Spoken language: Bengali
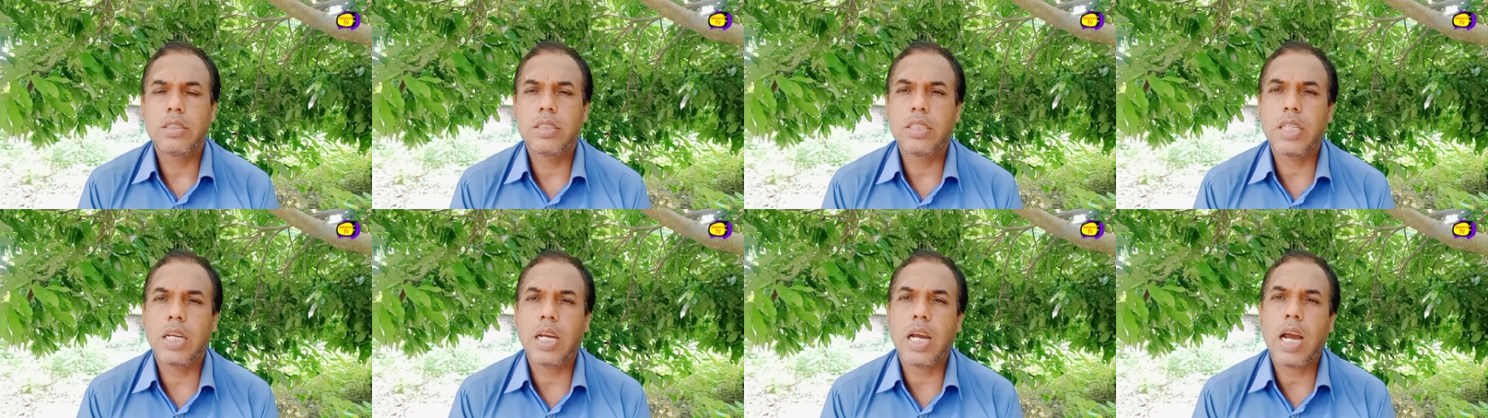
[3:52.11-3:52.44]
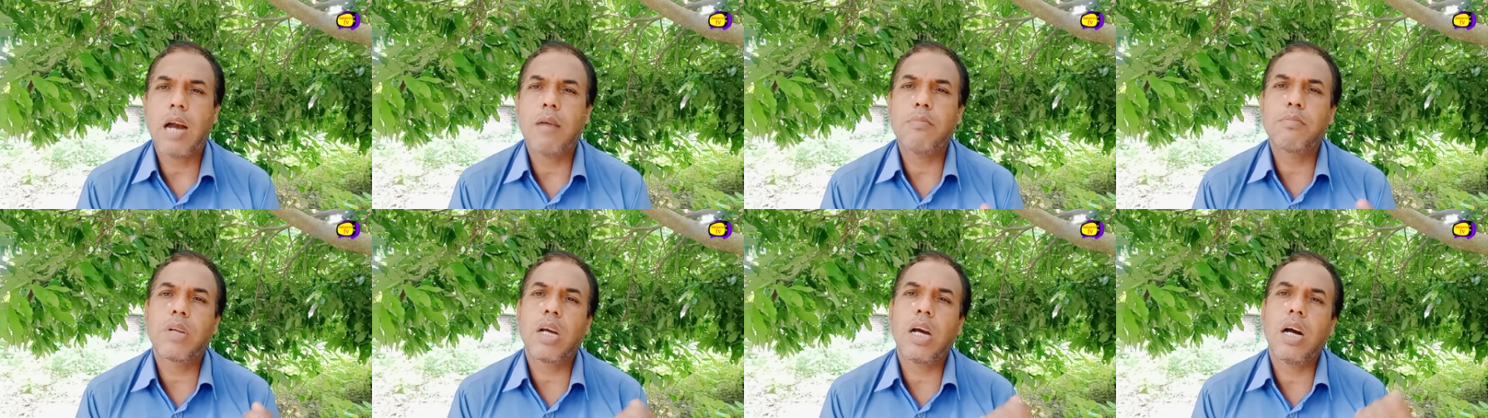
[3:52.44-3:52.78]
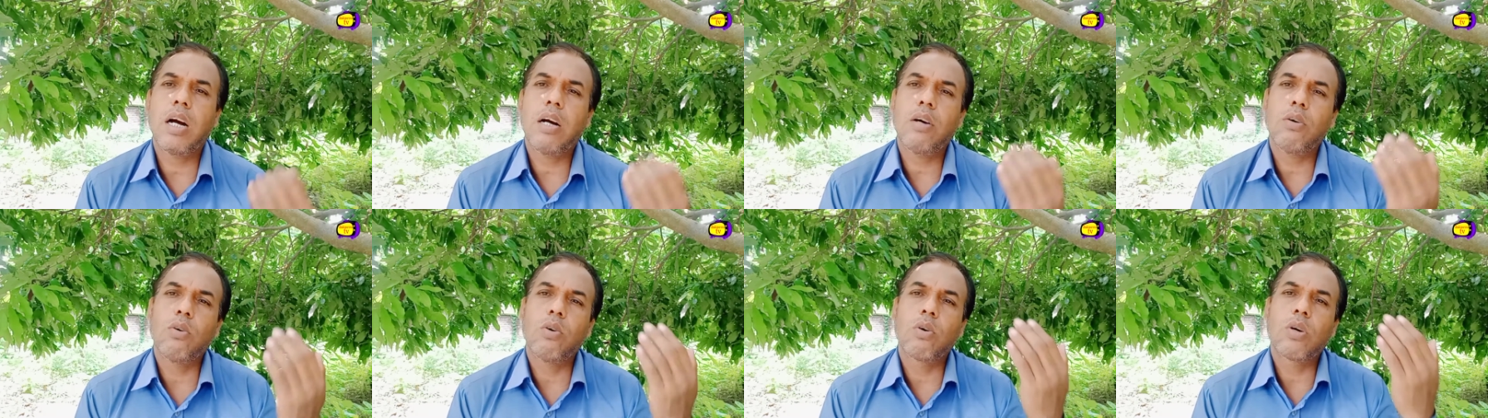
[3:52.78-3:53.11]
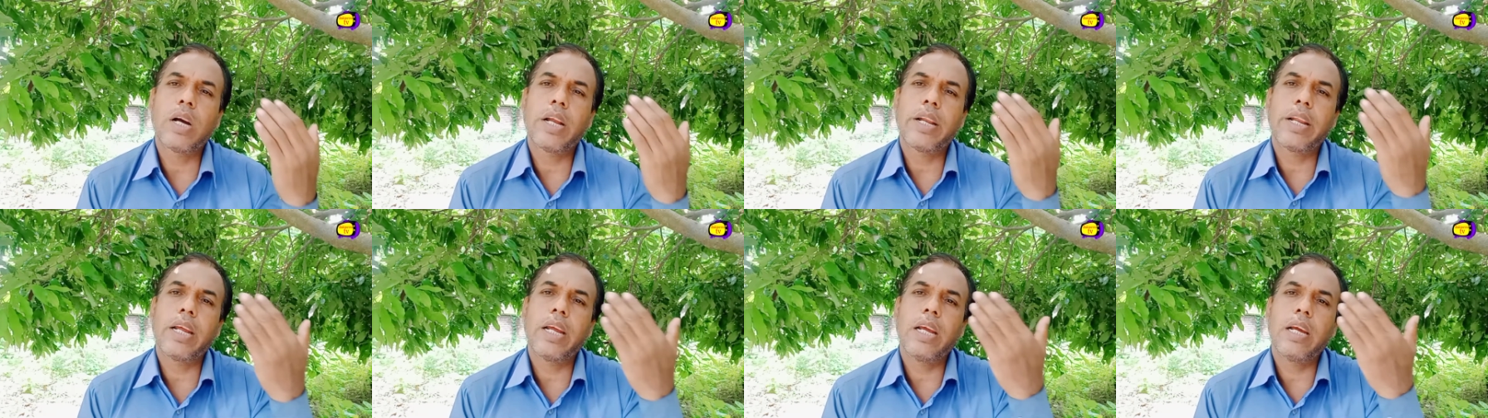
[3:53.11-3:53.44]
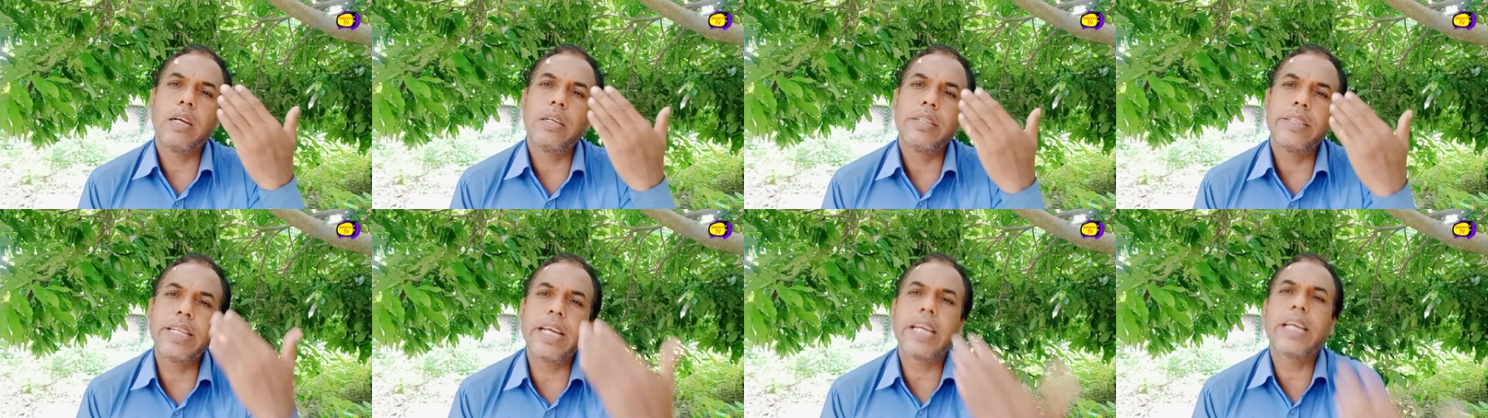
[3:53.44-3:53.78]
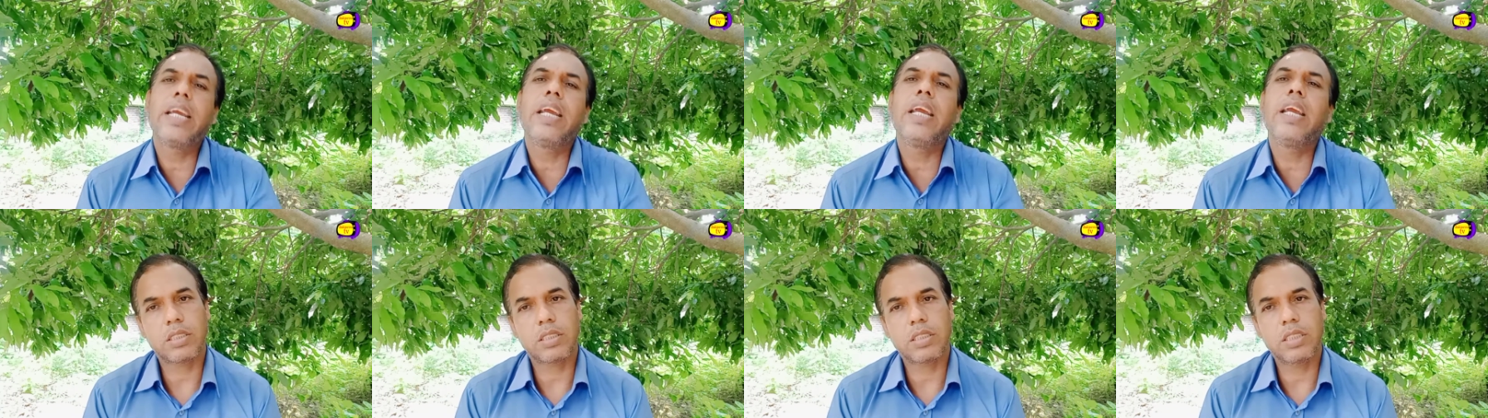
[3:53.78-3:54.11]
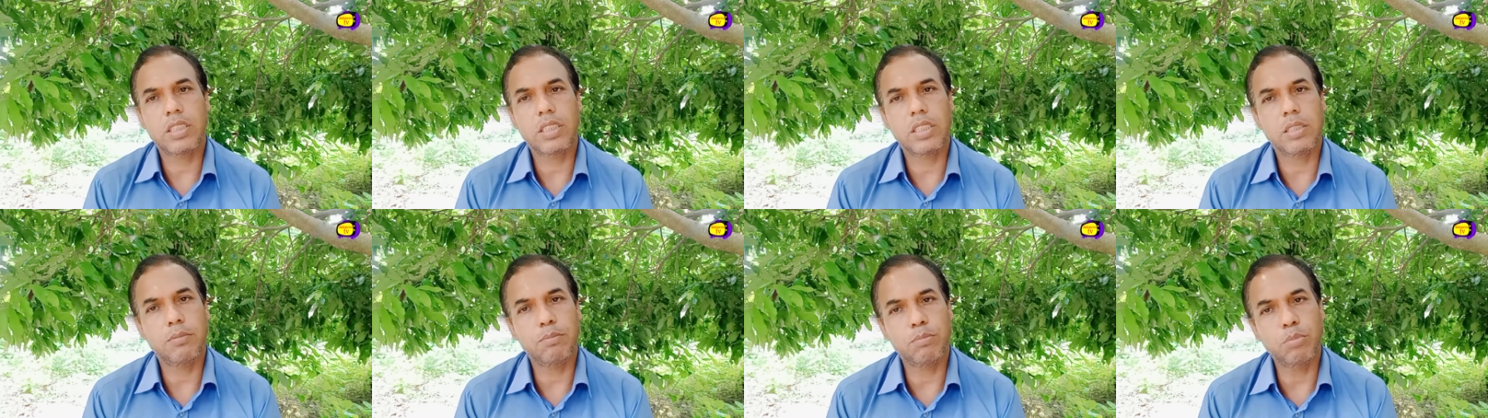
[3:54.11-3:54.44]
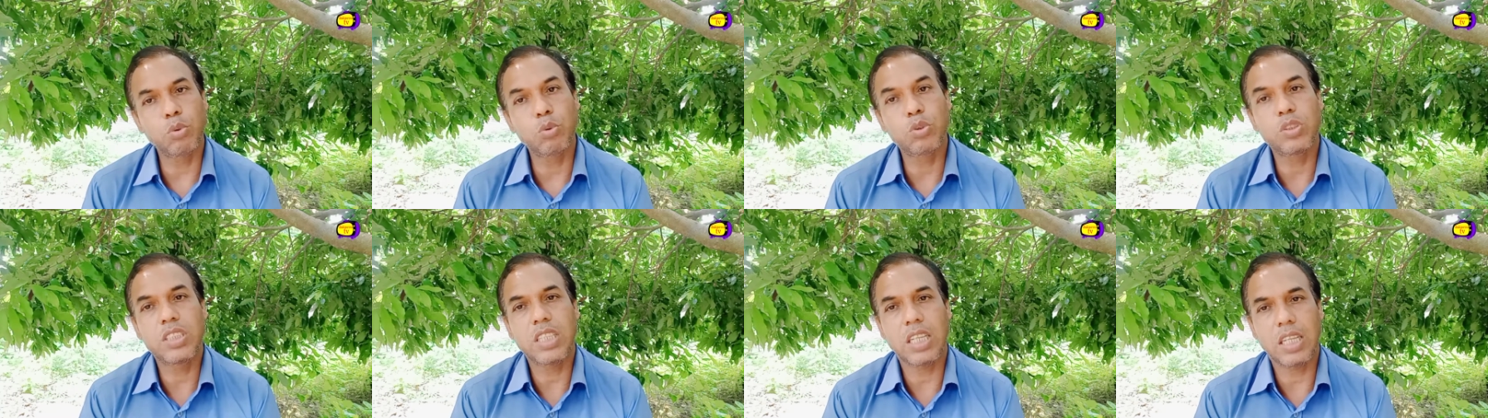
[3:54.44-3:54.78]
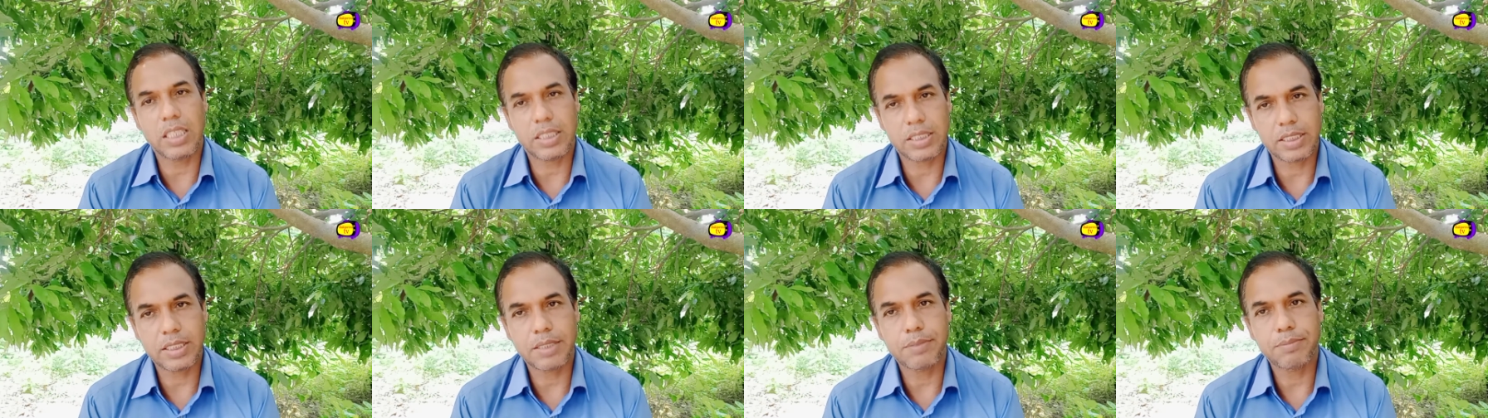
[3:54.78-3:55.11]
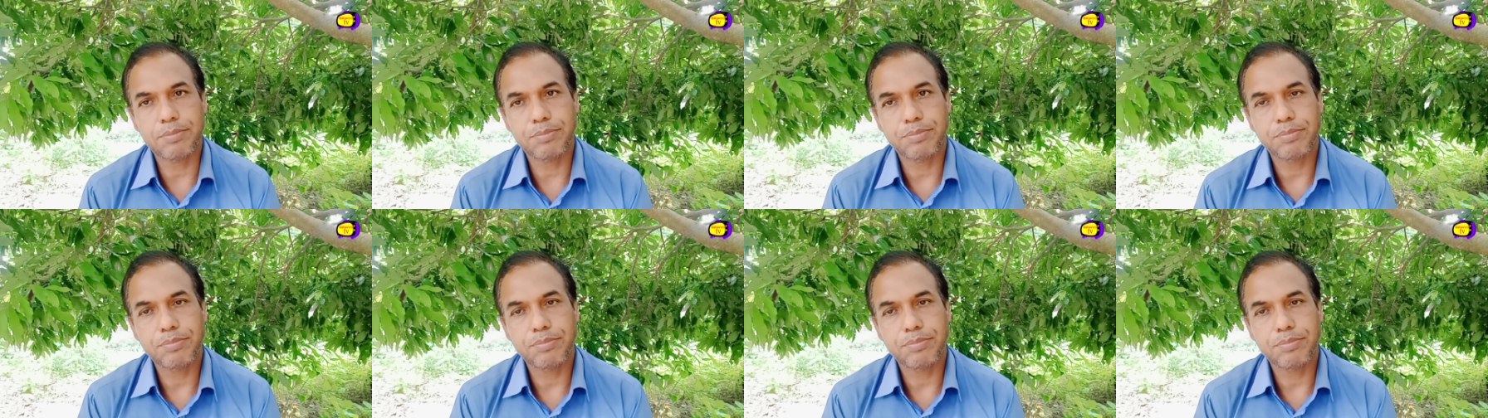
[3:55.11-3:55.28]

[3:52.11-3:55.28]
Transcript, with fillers: যে আমরা ওখানে দেখেই না বুক সেল আছে